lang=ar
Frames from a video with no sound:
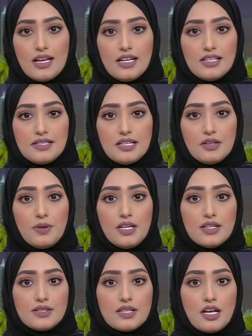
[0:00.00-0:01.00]

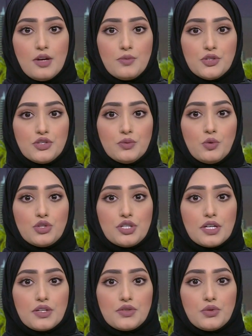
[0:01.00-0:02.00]
استقبل صاحب السمو
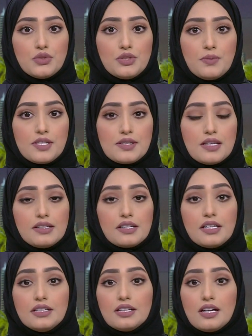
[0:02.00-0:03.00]
الشيخ سعود بن
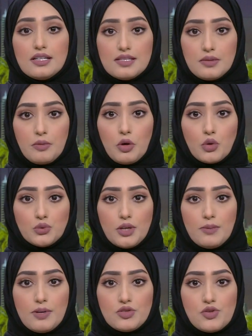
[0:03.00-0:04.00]
صقر القاسمي
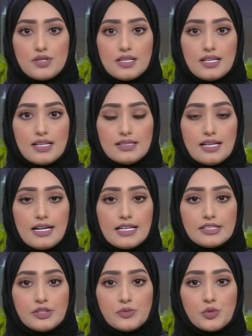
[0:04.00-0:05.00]
عضو المجلس الأعلى
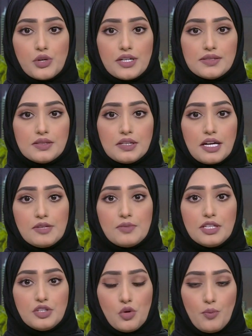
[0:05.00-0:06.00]
حاكم رأس
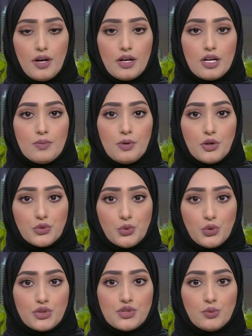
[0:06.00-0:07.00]
الخيمة اليوم
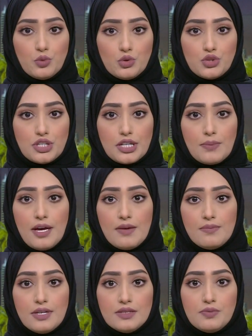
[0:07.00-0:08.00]
بحضور سمو الشيخ
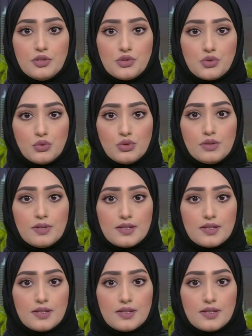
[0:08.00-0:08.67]
محمد بن سعود بن